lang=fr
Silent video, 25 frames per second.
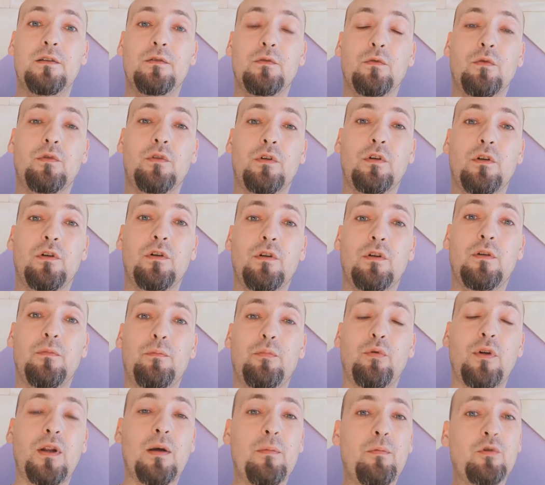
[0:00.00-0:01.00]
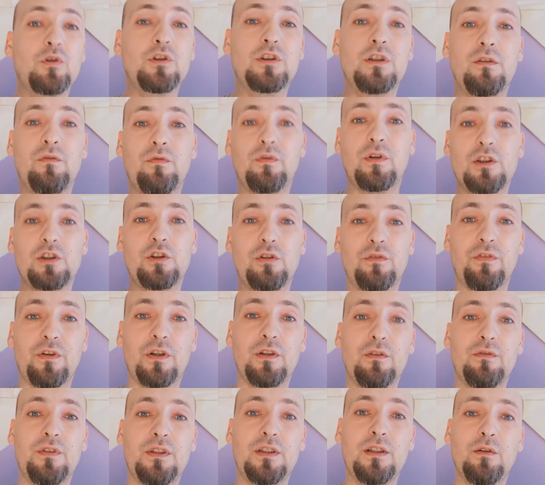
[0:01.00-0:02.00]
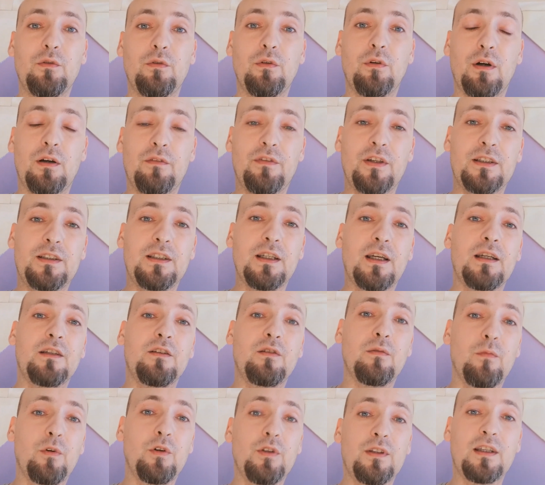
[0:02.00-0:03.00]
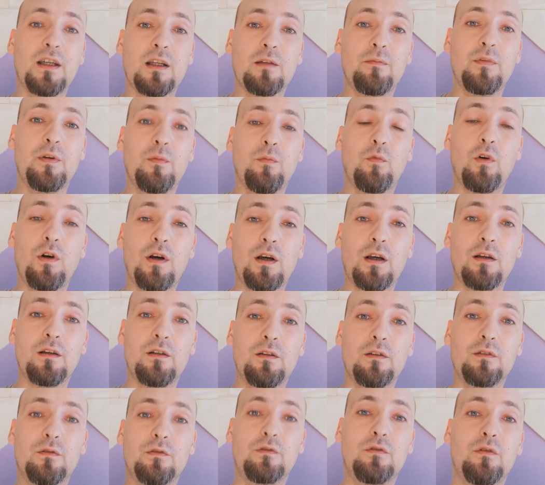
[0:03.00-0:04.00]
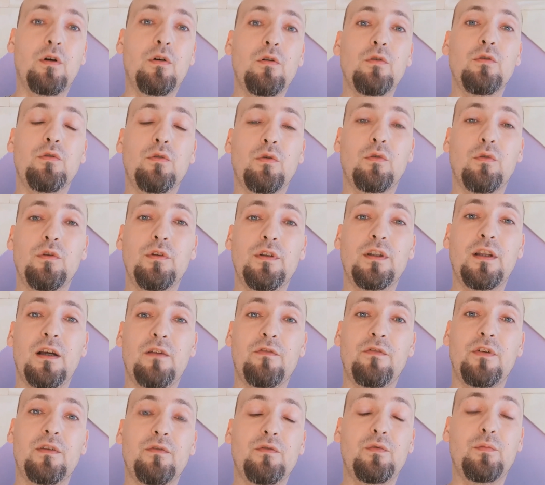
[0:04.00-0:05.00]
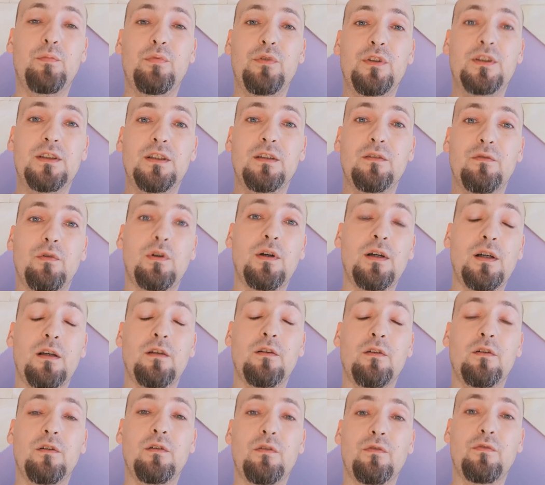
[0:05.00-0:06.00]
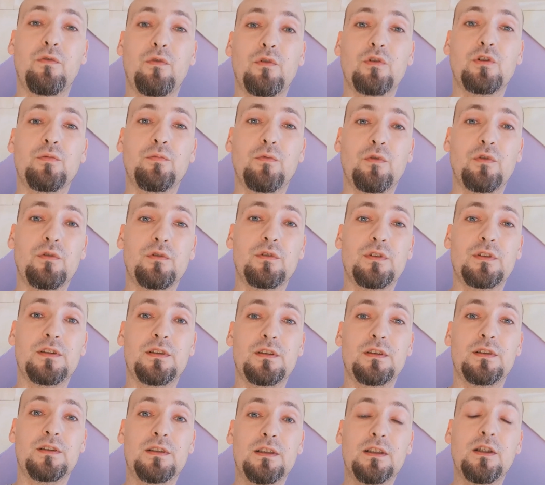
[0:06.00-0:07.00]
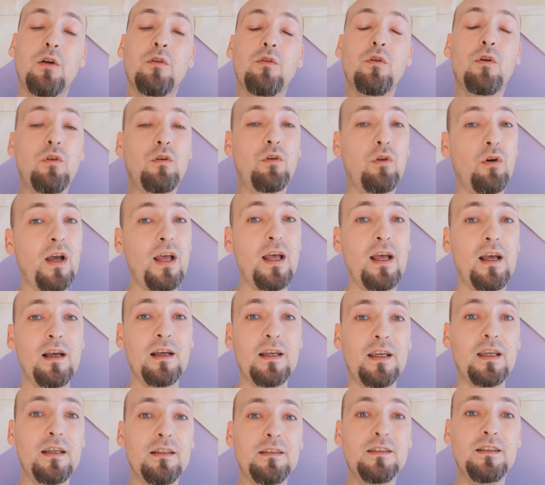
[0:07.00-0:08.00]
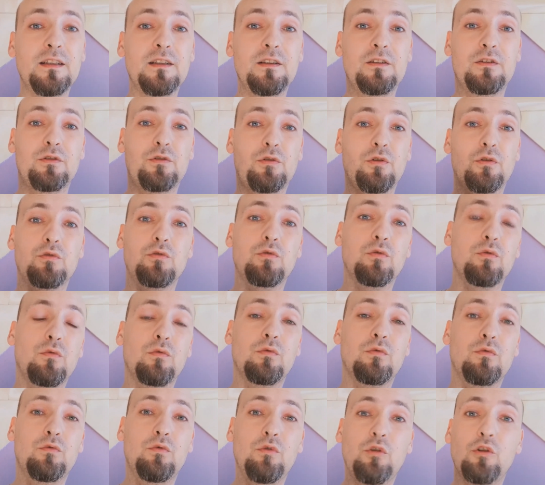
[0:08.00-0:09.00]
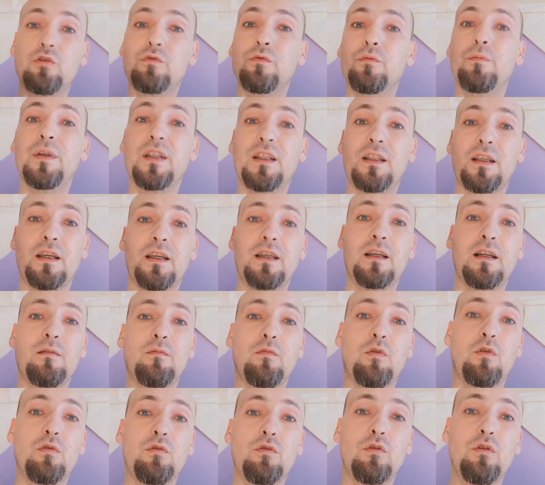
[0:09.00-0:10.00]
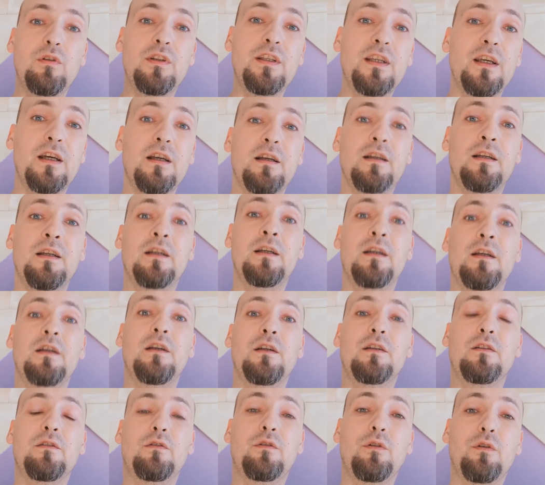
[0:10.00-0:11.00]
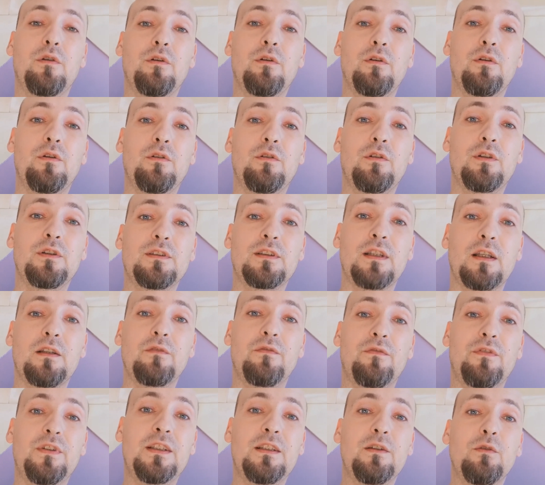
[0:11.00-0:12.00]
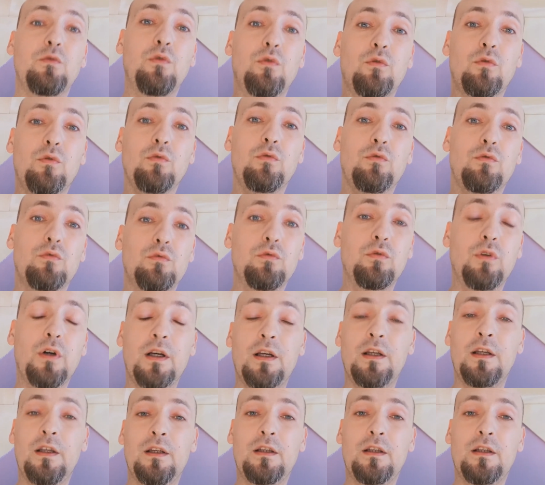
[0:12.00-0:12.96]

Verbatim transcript: Donc euh, pour la prochaine fois, je ferai une vidéo avec directement une carte mémoire dans le drone afin que vous puissiez voir. Euh, franchement, il y en a encore un à gagner sur son concours. Je vous mettrai également le lien de, de sa vidéo concours.